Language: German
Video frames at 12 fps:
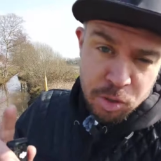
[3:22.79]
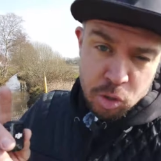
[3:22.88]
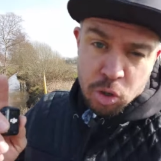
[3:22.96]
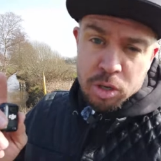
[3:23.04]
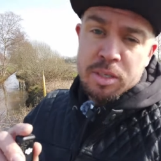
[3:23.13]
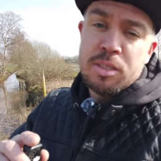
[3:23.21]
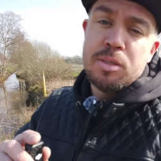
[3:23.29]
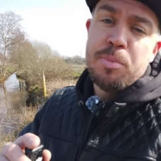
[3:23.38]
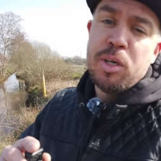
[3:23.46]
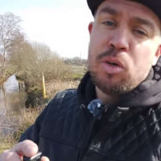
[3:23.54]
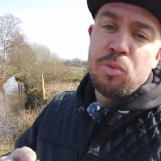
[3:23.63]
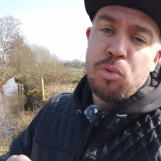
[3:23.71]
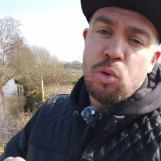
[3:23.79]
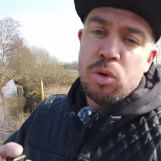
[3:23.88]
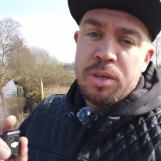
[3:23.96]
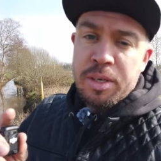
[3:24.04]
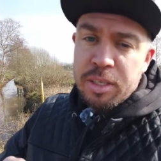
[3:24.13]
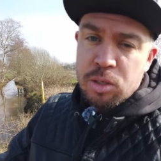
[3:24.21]
Wir können dieses
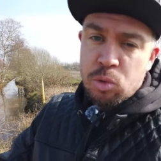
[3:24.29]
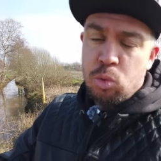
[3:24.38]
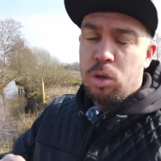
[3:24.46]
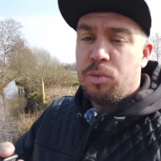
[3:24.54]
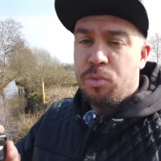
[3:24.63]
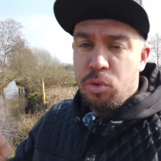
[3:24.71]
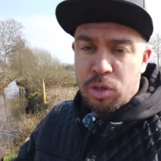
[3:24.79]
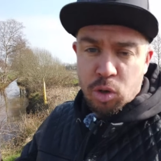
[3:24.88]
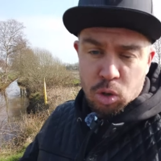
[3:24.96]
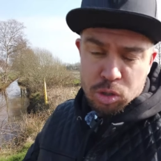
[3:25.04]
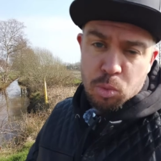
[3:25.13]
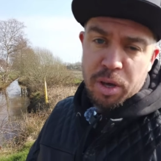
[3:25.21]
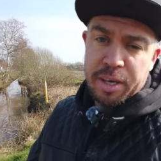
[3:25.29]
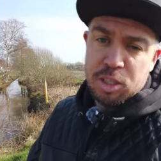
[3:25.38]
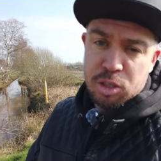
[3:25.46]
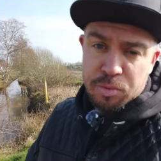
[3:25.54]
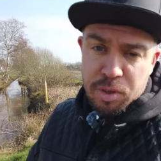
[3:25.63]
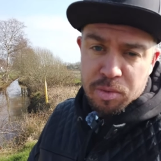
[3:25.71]
Mikrofon nicht nur für die Osmo
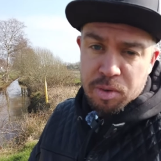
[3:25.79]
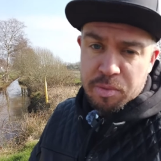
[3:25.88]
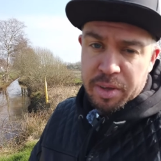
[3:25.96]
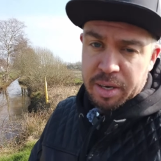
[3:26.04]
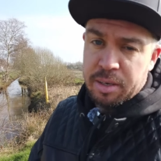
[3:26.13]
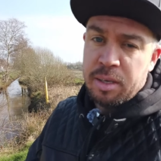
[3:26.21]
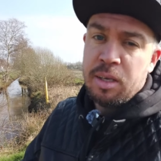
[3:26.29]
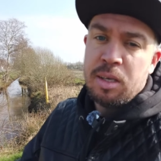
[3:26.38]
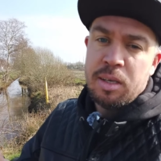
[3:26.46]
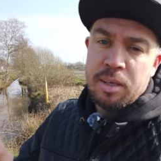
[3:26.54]
Action 4 verwenden.